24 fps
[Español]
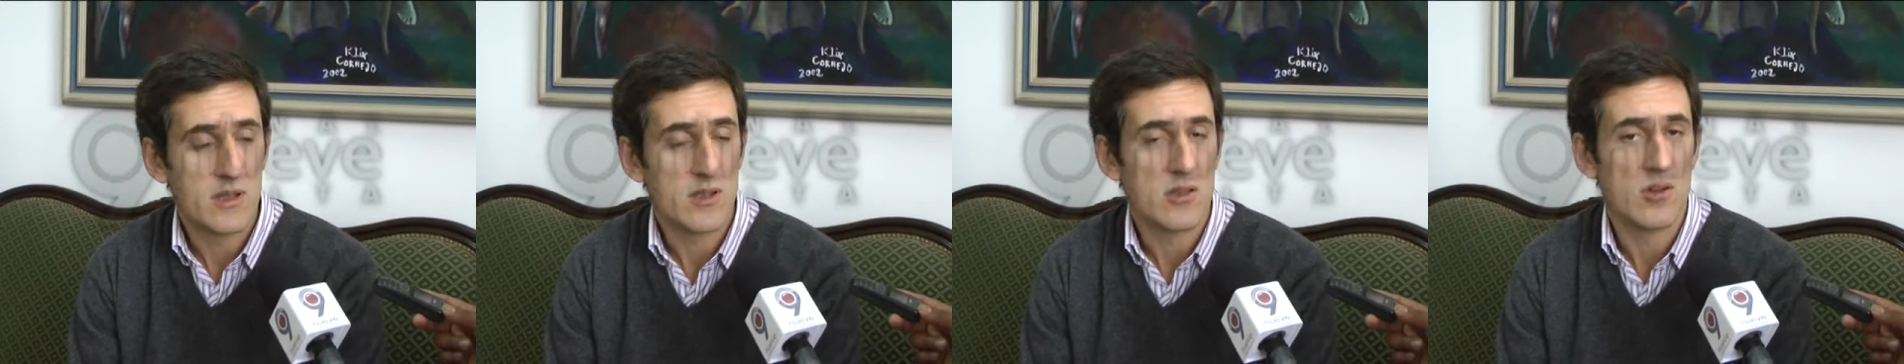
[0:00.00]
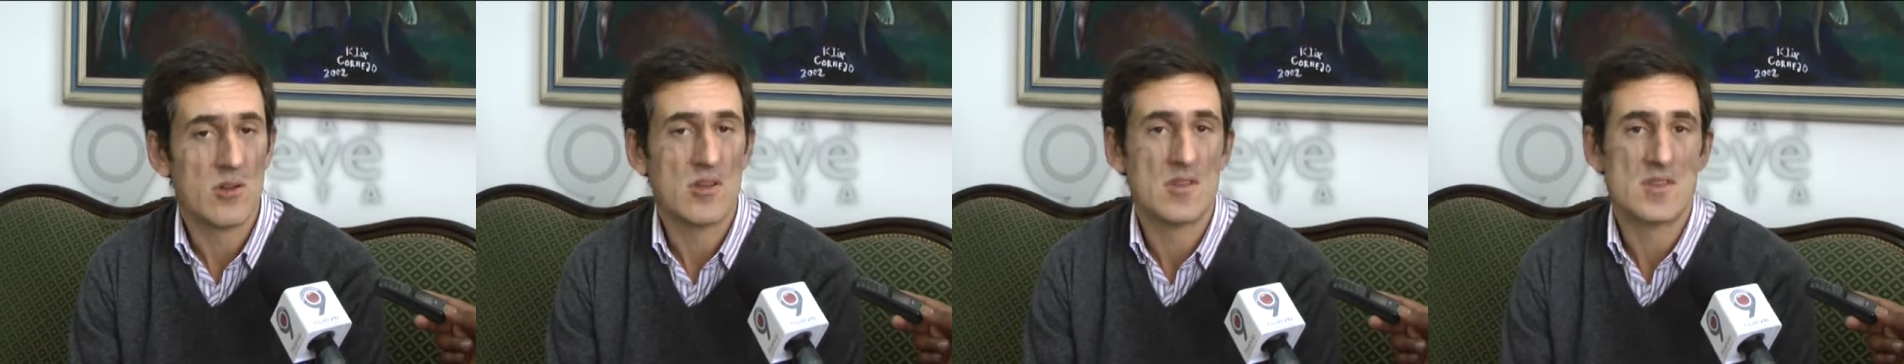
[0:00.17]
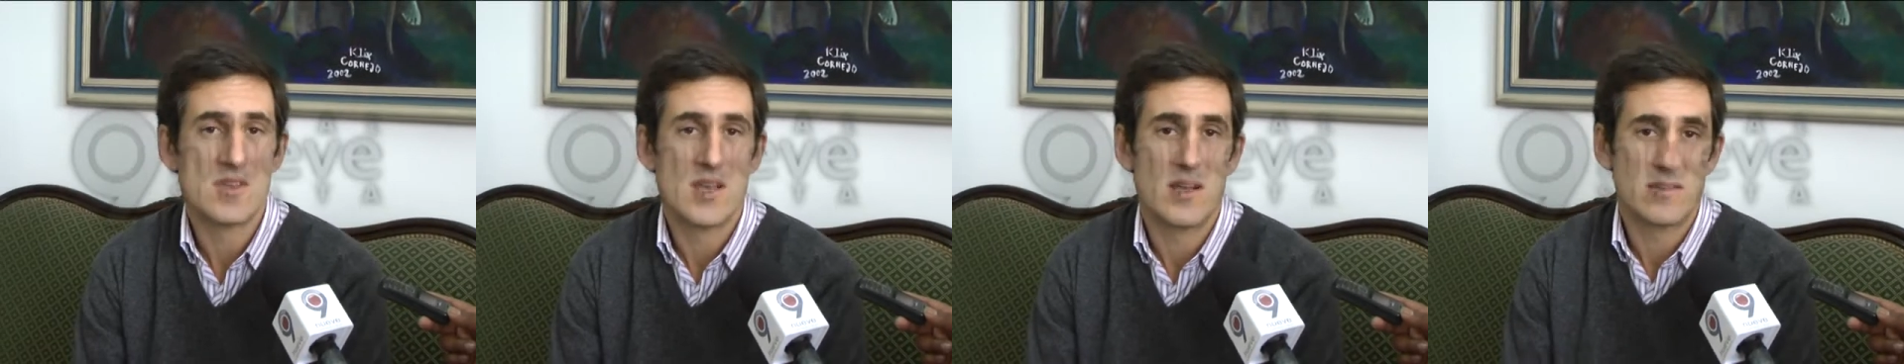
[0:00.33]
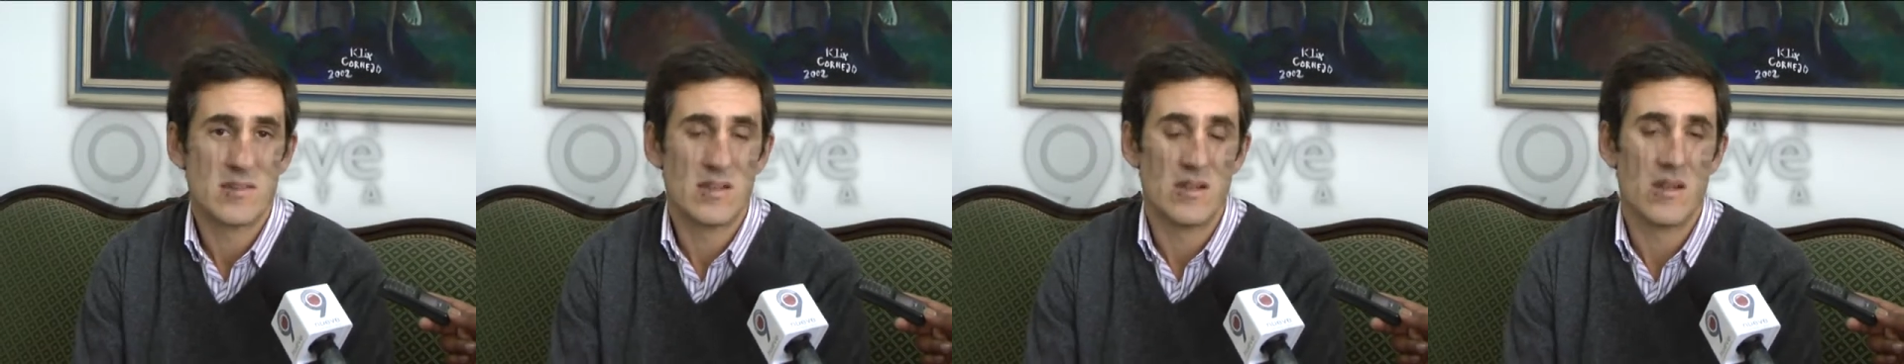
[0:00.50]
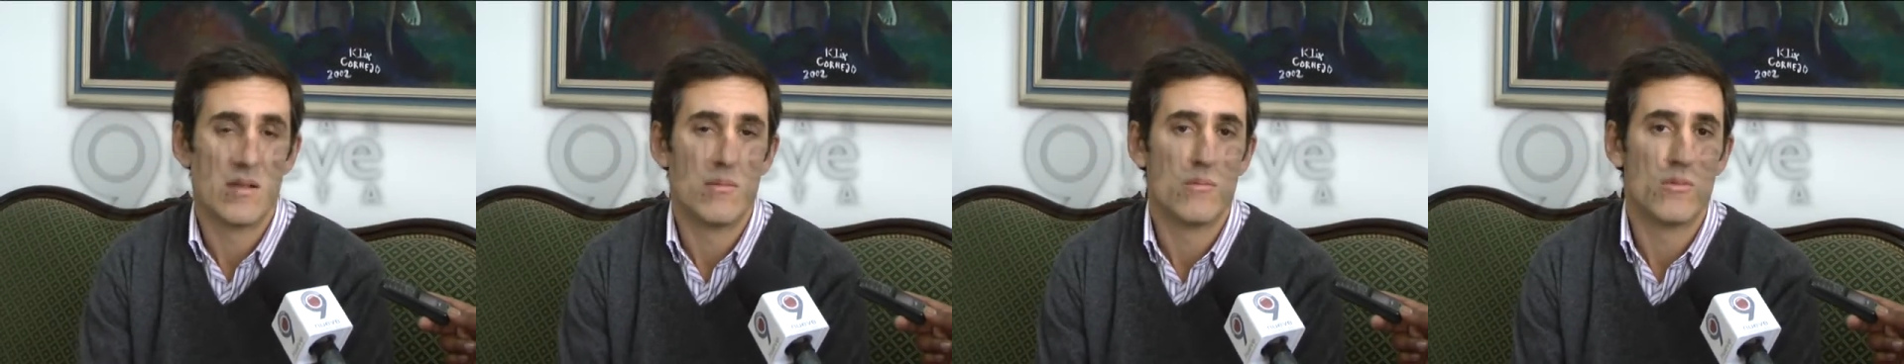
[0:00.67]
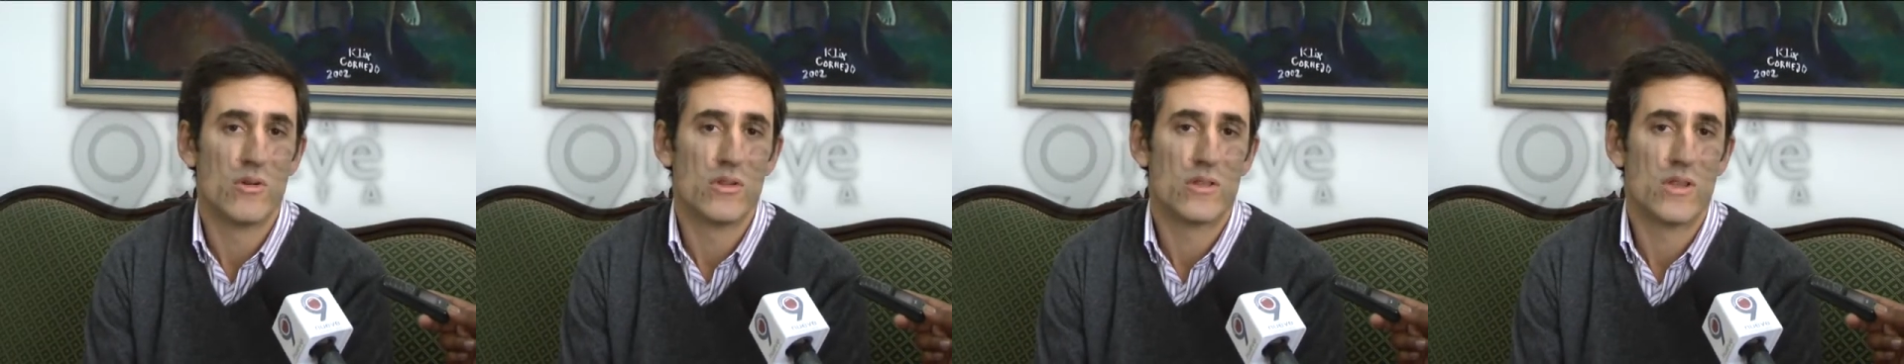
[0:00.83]
que hoy se hacen
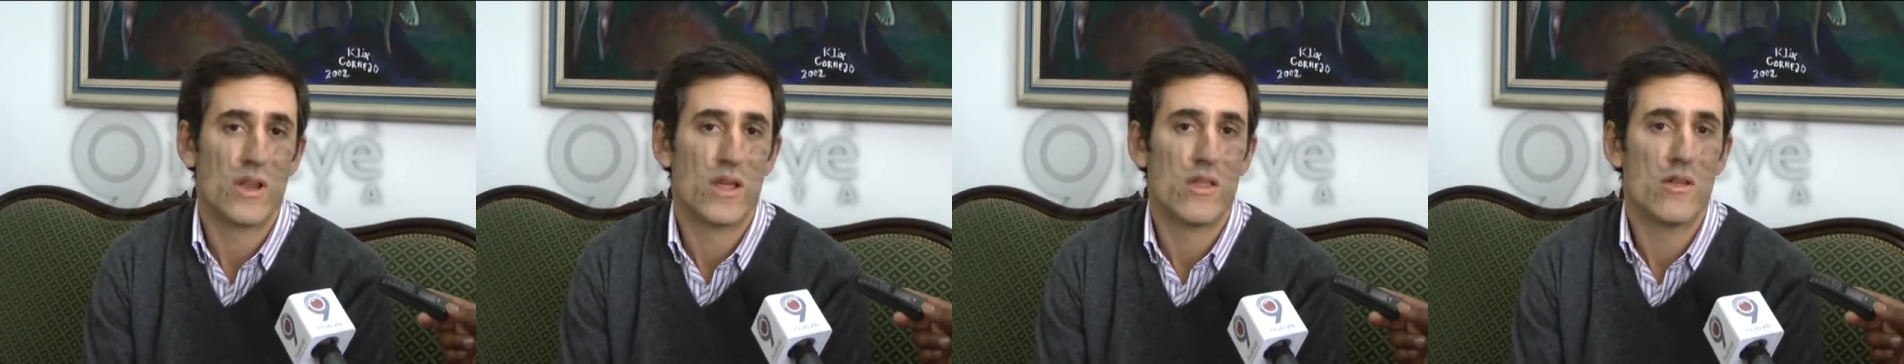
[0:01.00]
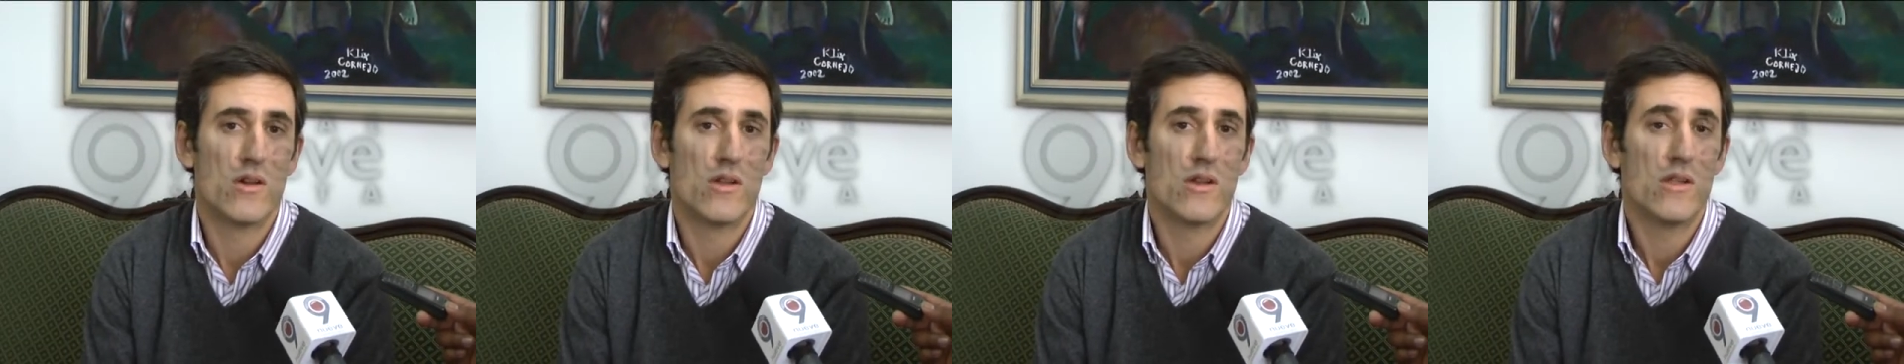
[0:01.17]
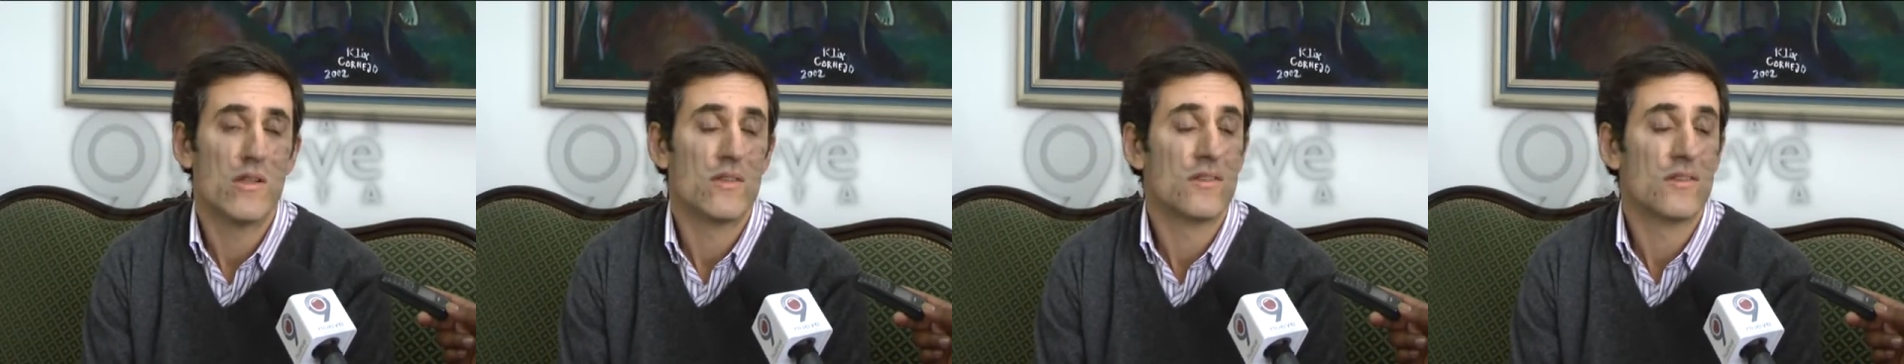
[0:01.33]
en el mostrador